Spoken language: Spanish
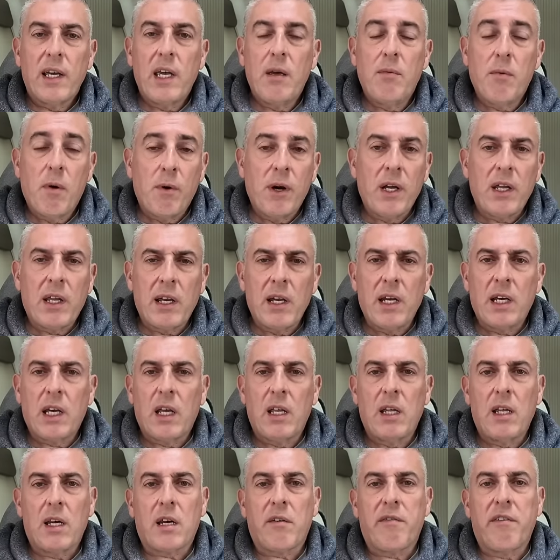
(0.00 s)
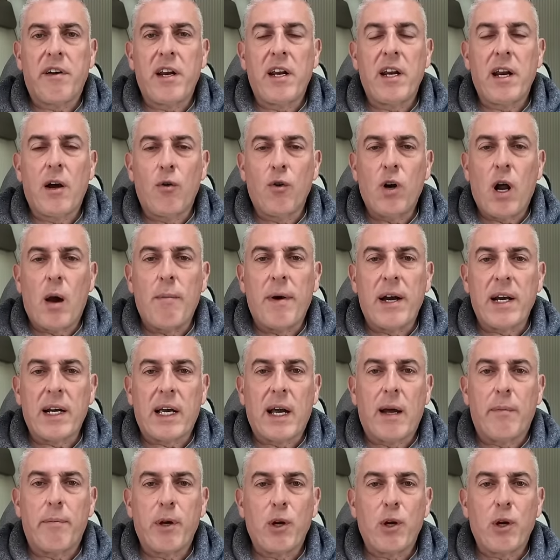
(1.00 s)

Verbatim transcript: y me voy a tener que referir a una marca,